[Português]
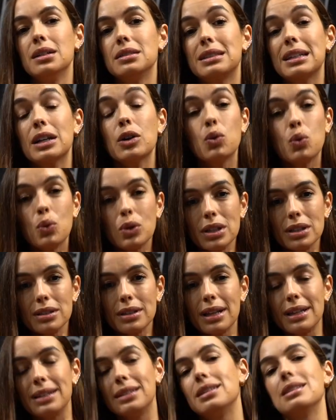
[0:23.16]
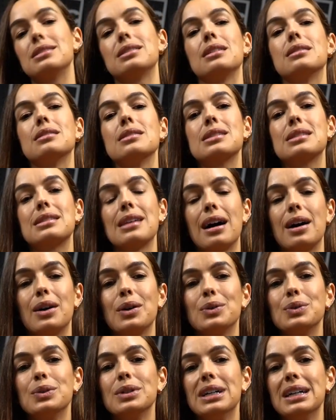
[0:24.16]
tranquila de
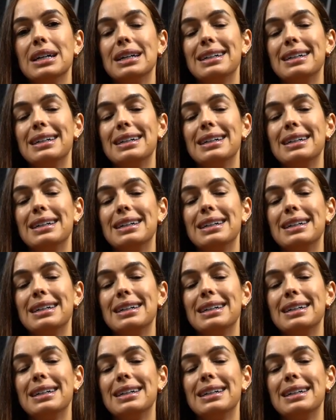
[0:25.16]
aceitação